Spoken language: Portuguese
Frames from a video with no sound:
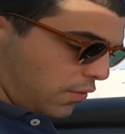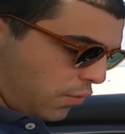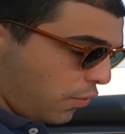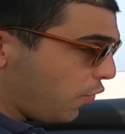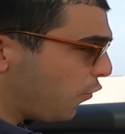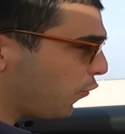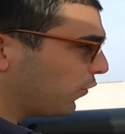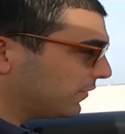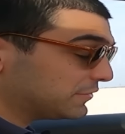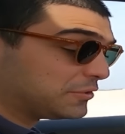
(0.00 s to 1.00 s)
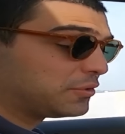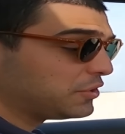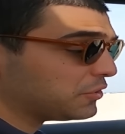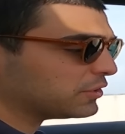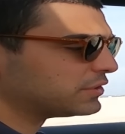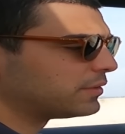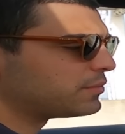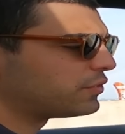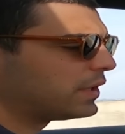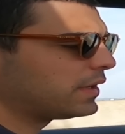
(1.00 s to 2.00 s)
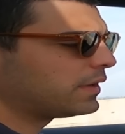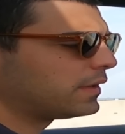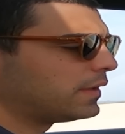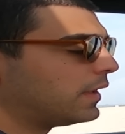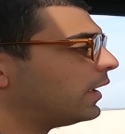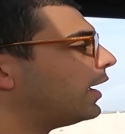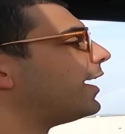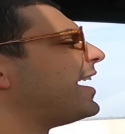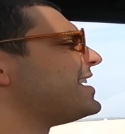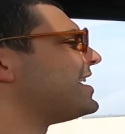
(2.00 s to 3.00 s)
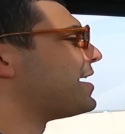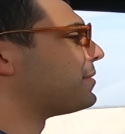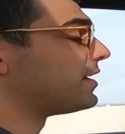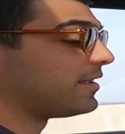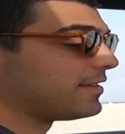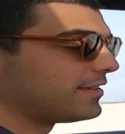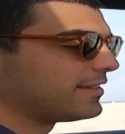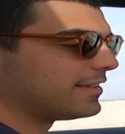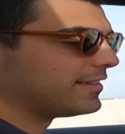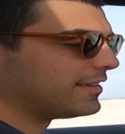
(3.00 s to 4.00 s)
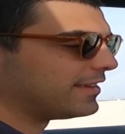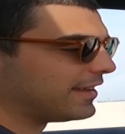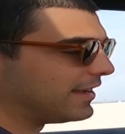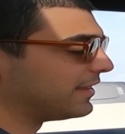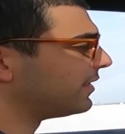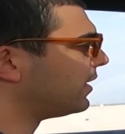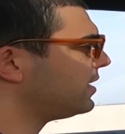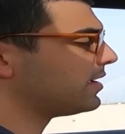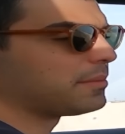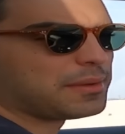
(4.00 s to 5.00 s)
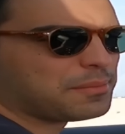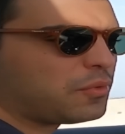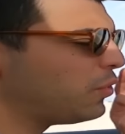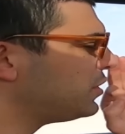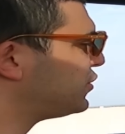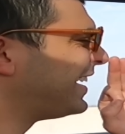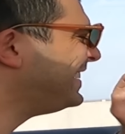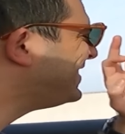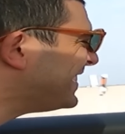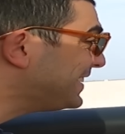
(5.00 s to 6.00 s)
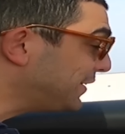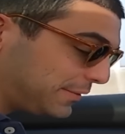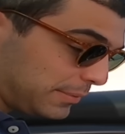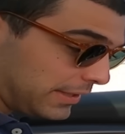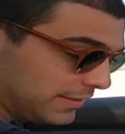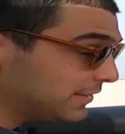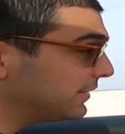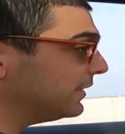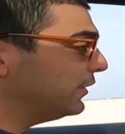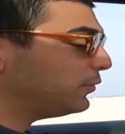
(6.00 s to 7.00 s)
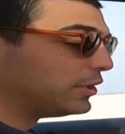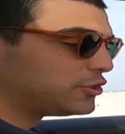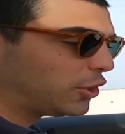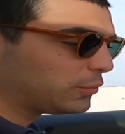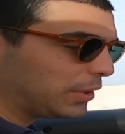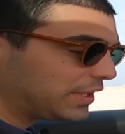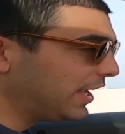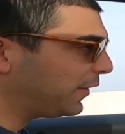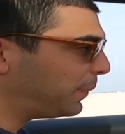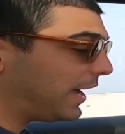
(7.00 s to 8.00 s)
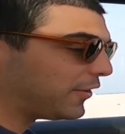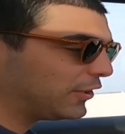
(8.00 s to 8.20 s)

Uh! Estou curioso, vamos ver? Aí é bem. Nada, aí é bem. One Ai, eu adoro, pá! One shot, one kill, pá!